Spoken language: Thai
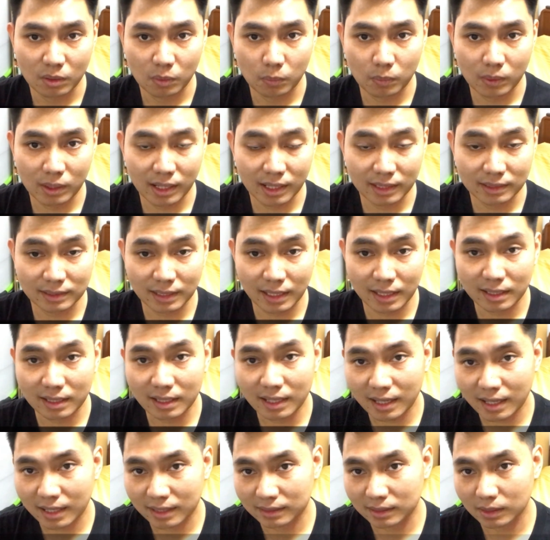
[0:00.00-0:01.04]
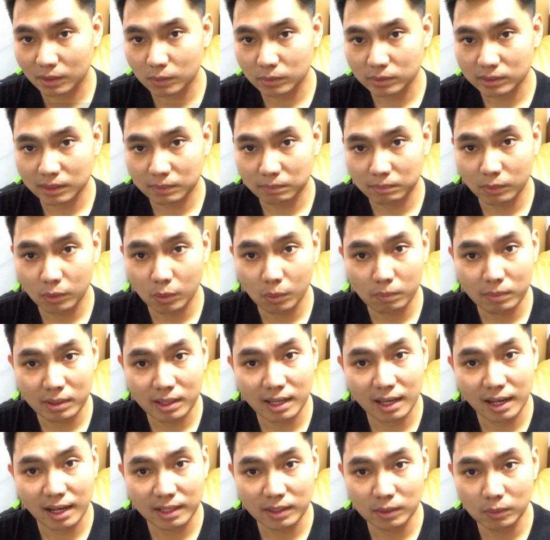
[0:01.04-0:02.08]
เวลาใช้ก็อาจจะรู้สึกดู
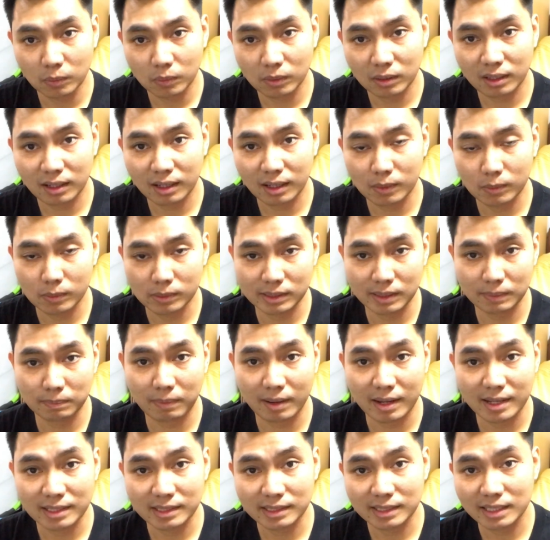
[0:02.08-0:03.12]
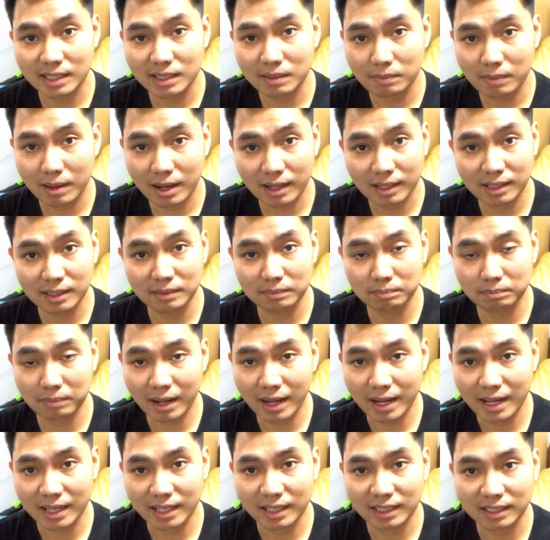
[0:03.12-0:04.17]
มีอายุแล้วก็ดูสไปซี่ มากเกิน
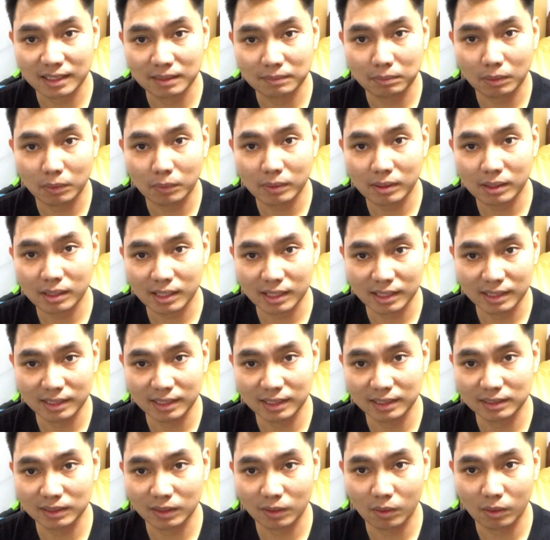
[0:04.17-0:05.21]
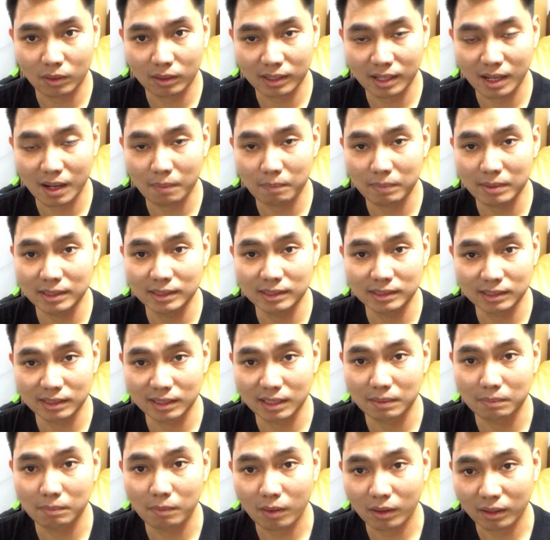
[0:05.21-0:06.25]
ไปนะครับ เพราะว่ากลิ่นเนี่ยจะออกแนวเป็น
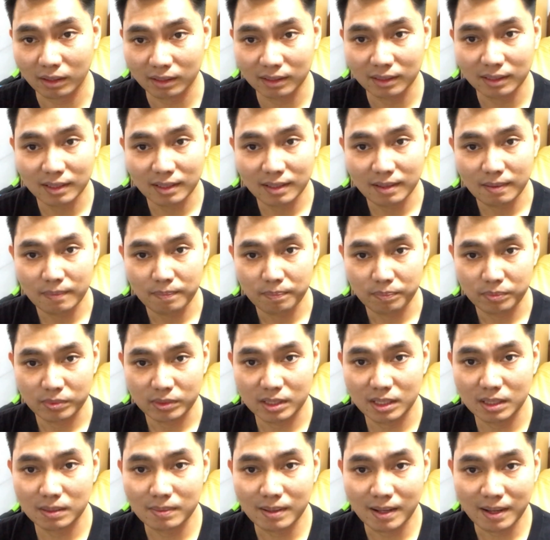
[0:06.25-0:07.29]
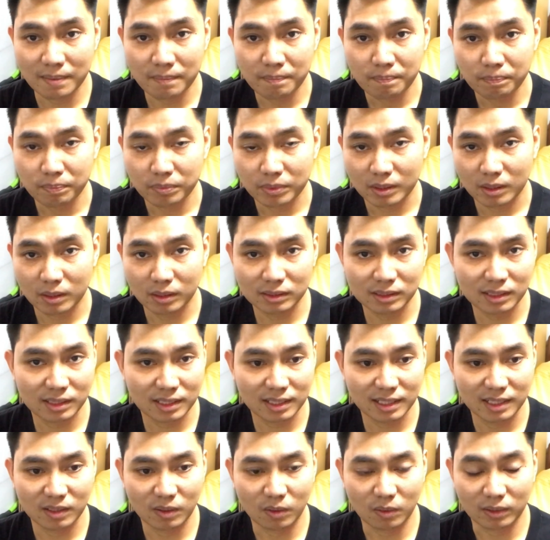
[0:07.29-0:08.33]
ชินนามอนใช่ไหมก็จะ
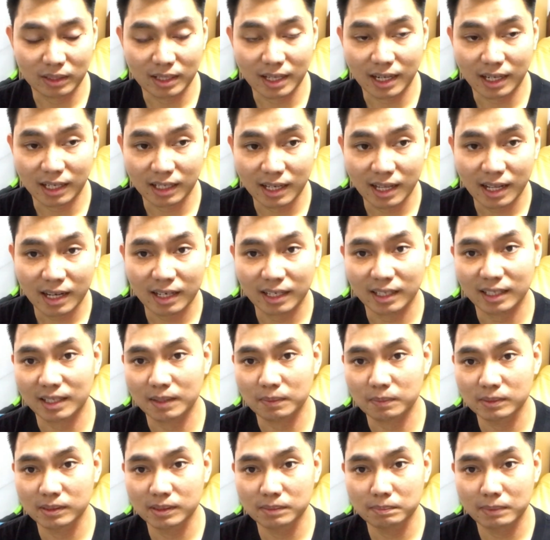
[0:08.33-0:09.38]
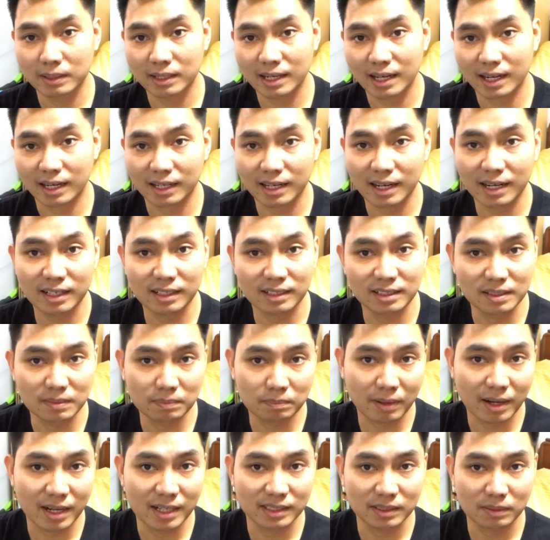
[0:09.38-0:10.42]
กลิ่นออกหนักแน่นนะครับคือมันหนักแน่นเกิ
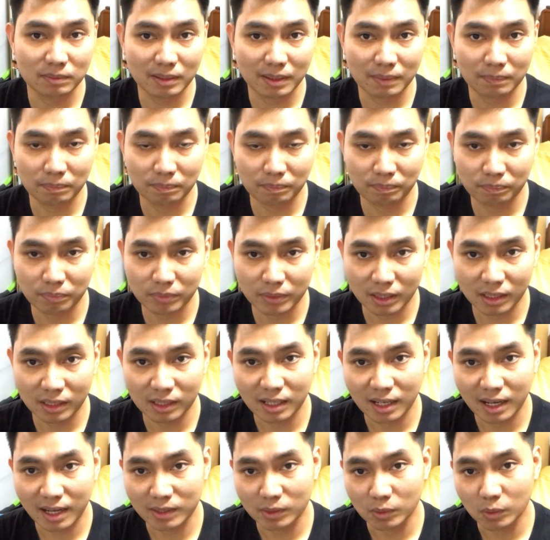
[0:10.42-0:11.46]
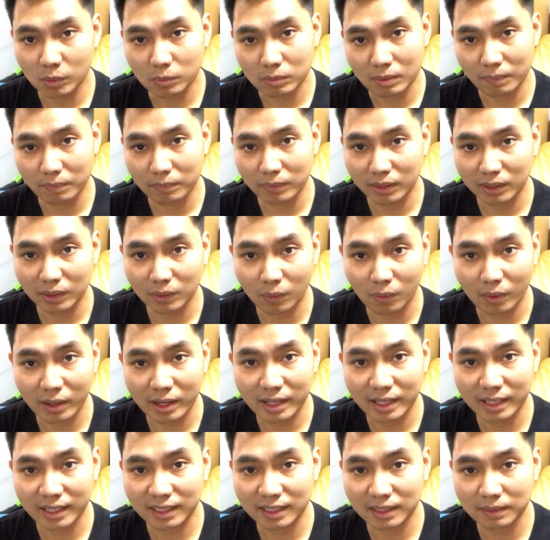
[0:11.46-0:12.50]
นไป สำหรับออายุแบบน้อ
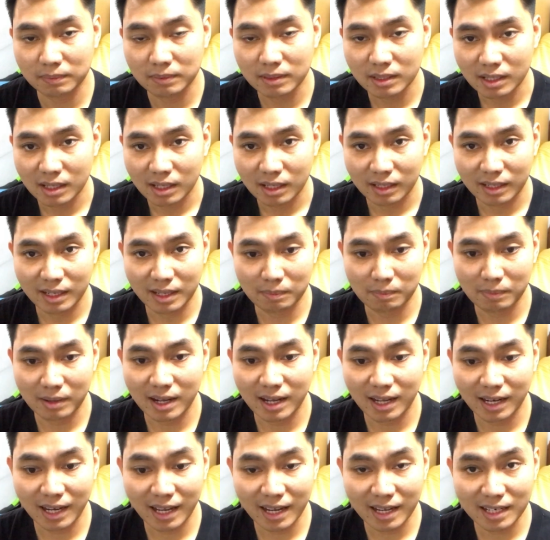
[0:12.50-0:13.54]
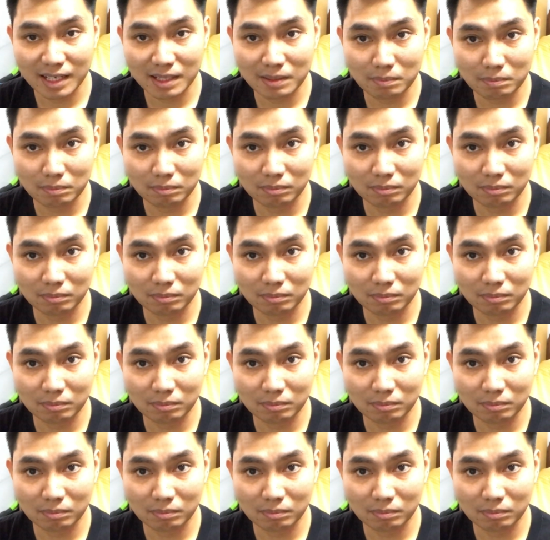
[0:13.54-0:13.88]
ยๆนะครับเด็กมหาลัยนี่